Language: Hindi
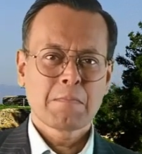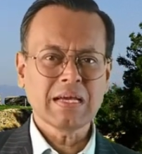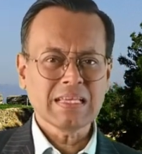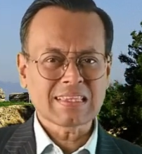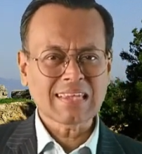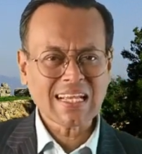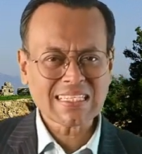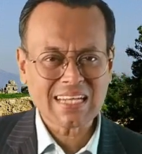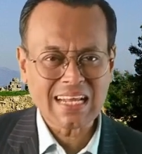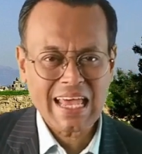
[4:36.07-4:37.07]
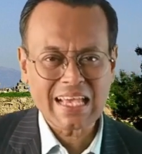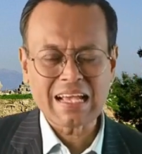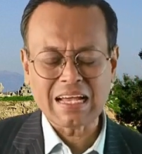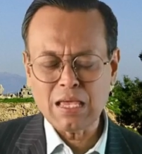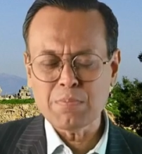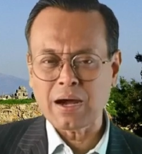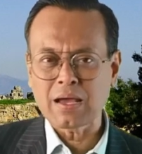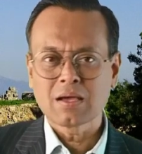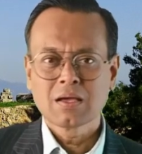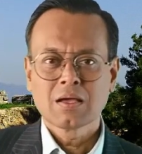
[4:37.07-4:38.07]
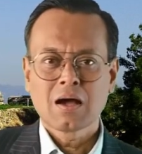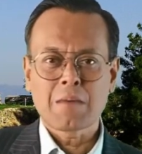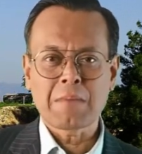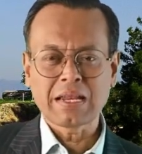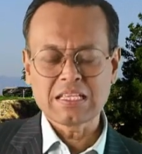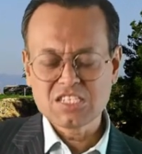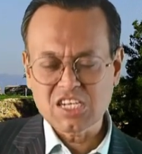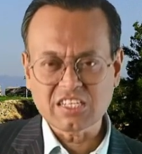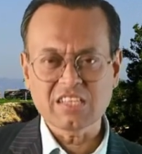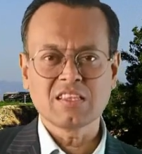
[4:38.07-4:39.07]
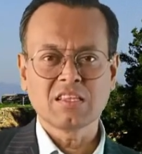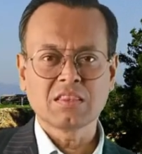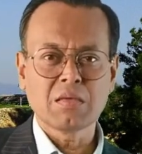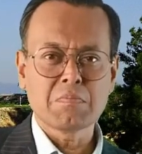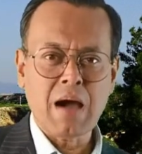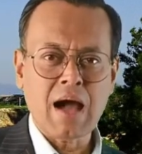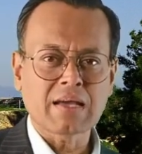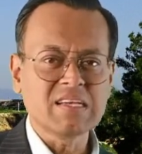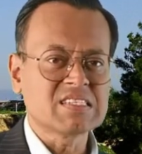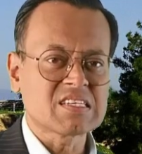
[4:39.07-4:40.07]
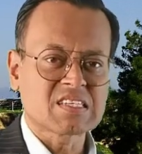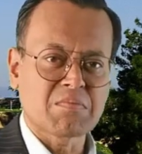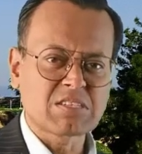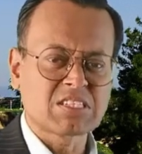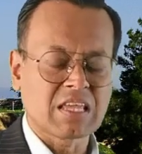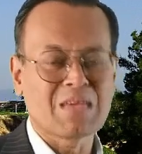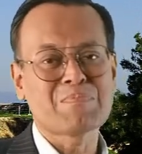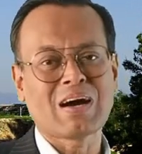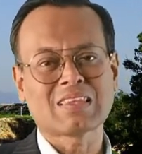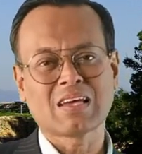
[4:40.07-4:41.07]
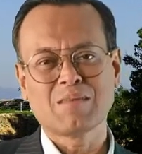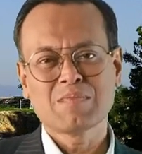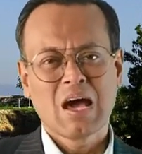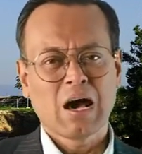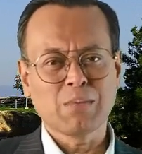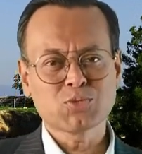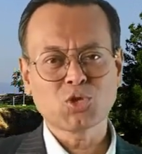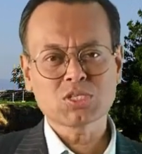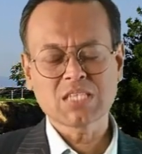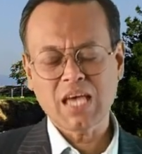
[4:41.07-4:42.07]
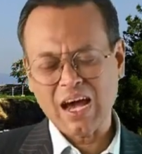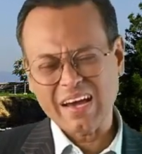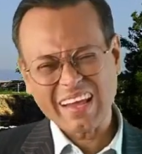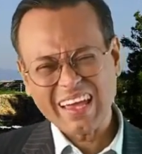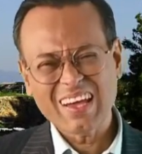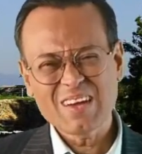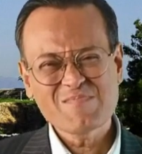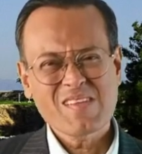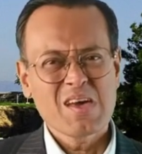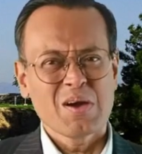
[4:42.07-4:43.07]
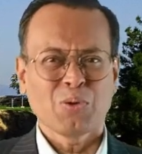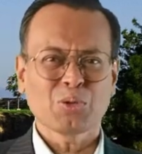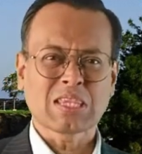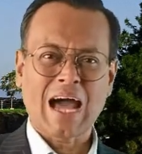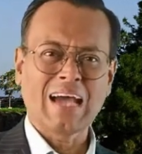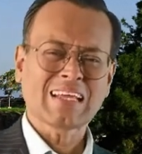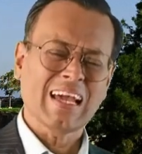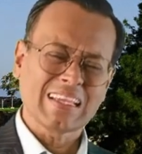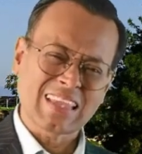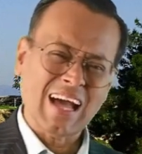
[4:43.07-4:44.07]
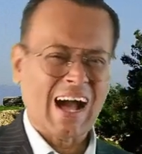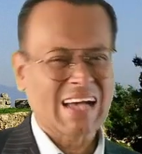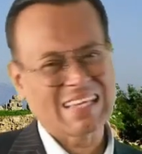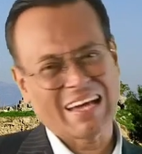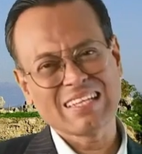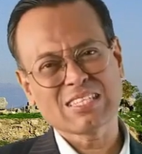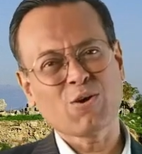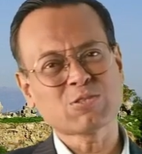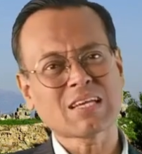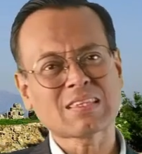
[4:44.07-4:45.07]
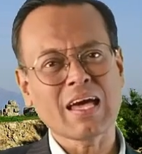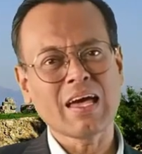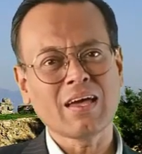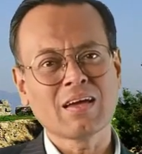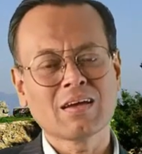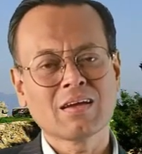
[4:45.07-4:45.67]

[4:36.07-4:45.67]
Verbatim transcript: पर इतना सरल है कि कई बार हमारे जटिल दिमाग इसे समझ नहीं पाता हम सोचते हैं अरे उद्धार का इतना आसानी से हो सकता है